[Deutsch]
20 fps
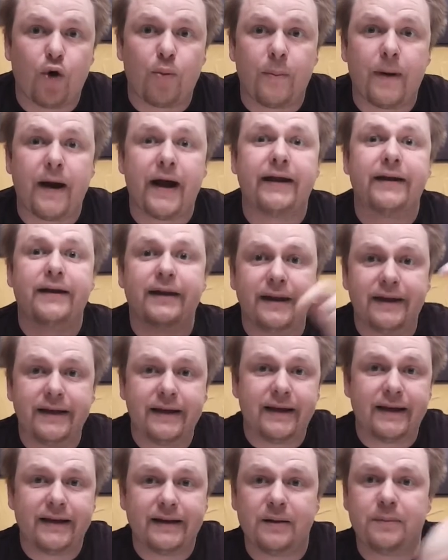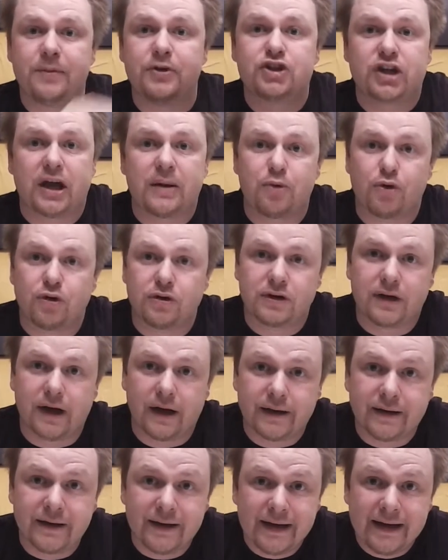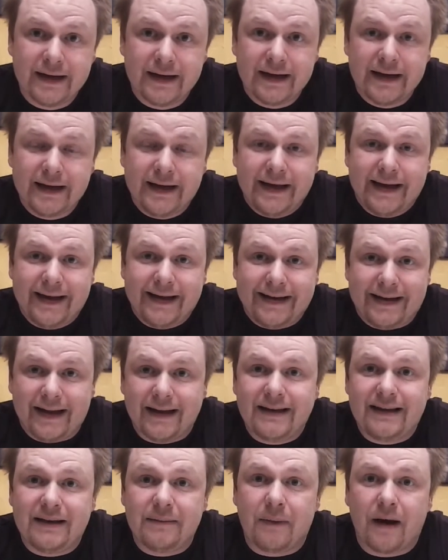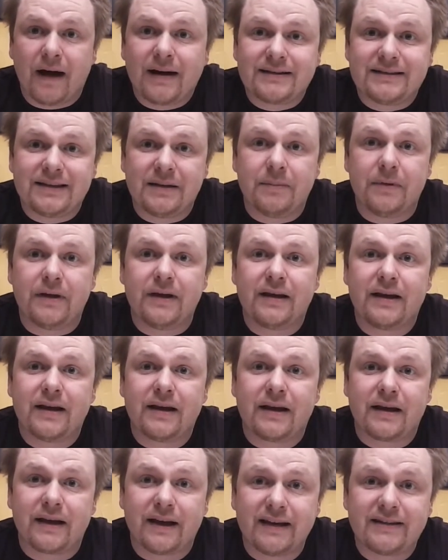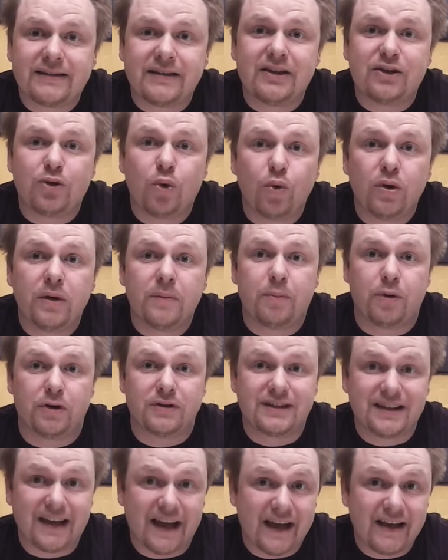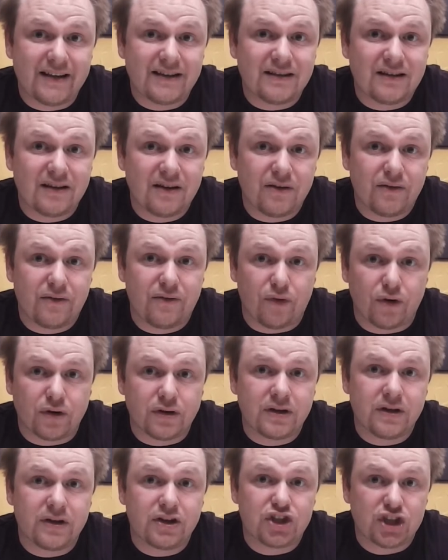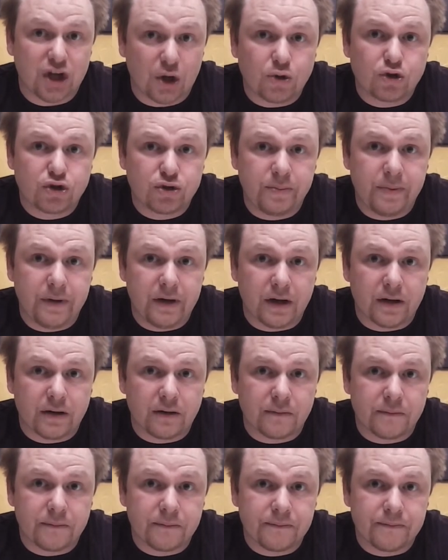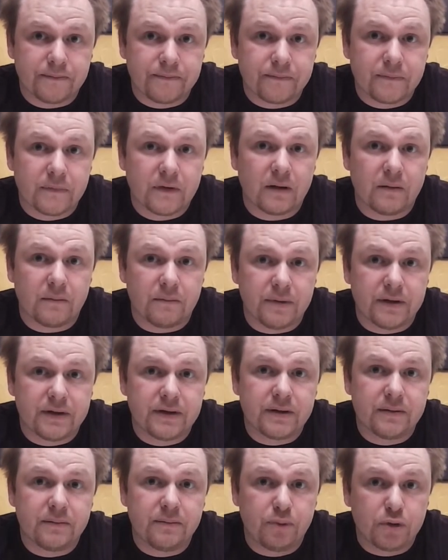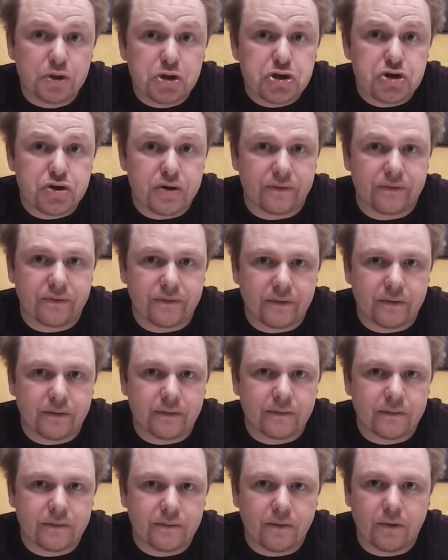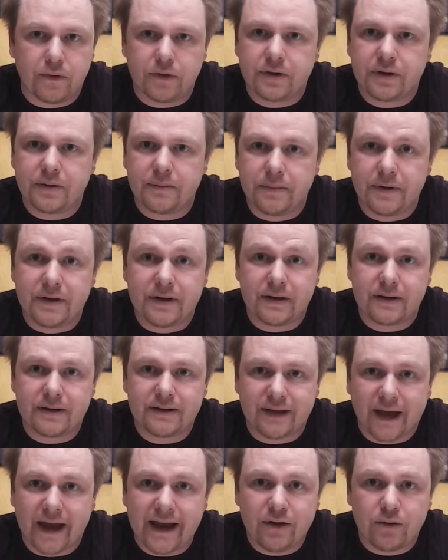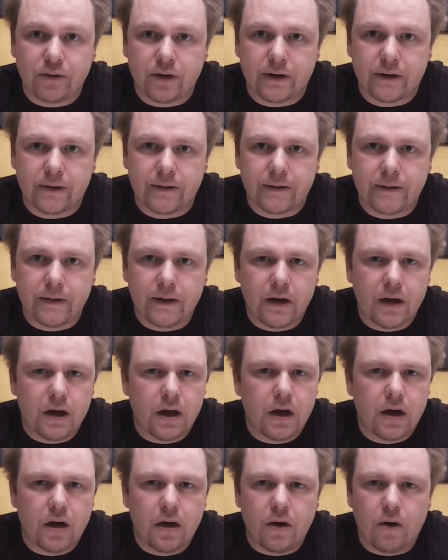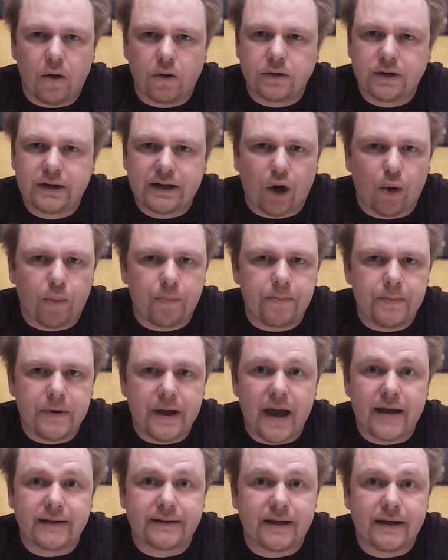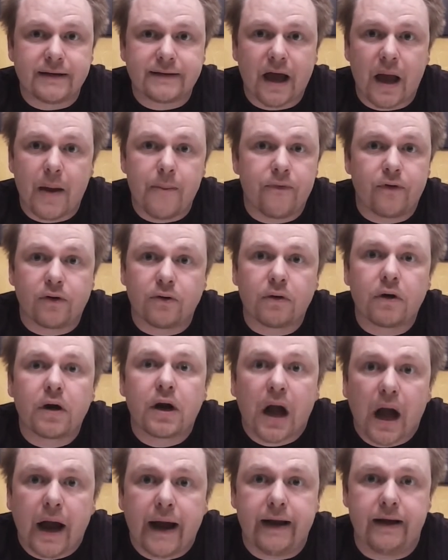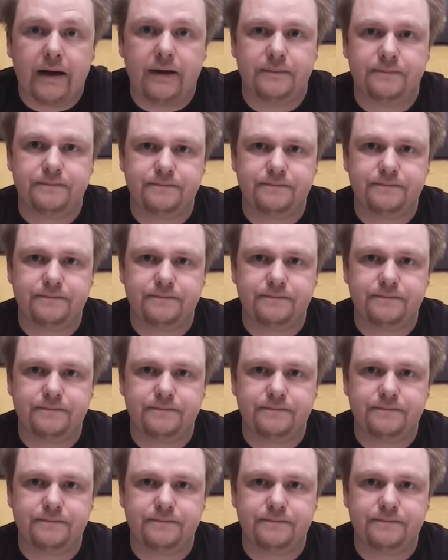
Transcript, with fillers: auch mal einen Link in die Beschreibungen rein, denn die macht nämlich richtig coole Porträts von Schauspielern mit Buntstiften und mit Zeichnungen. Und glaubt mir, es ist einfach nur geil.